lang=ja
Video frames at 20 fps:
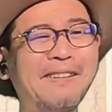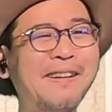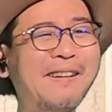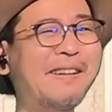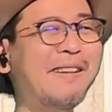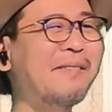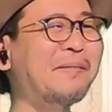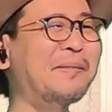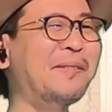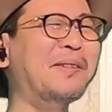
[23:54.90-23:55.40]

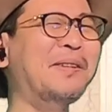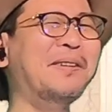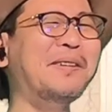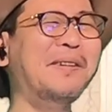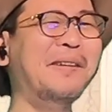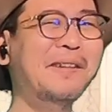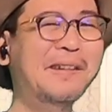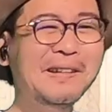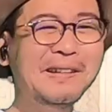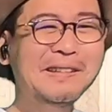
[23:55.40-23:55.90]
俺
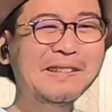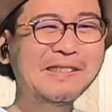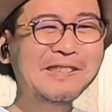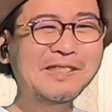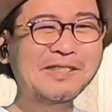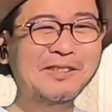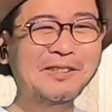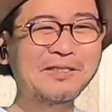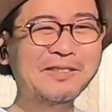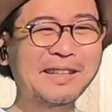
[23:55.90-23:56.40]
もう、
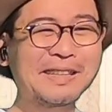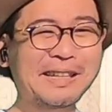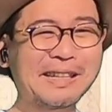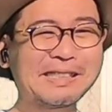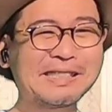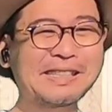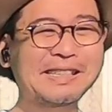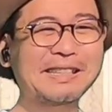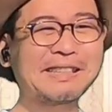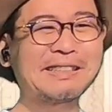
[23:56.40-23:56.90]
そんな
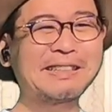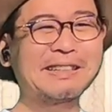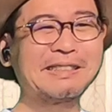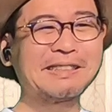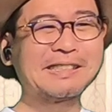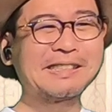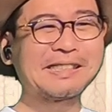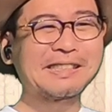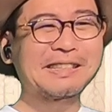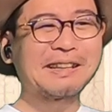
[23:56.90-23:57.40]
経っちゃったん
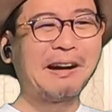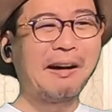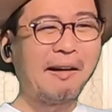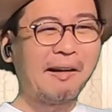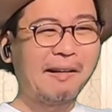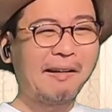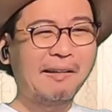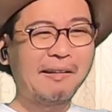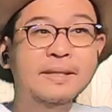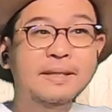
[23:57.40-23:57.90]
だ、時間。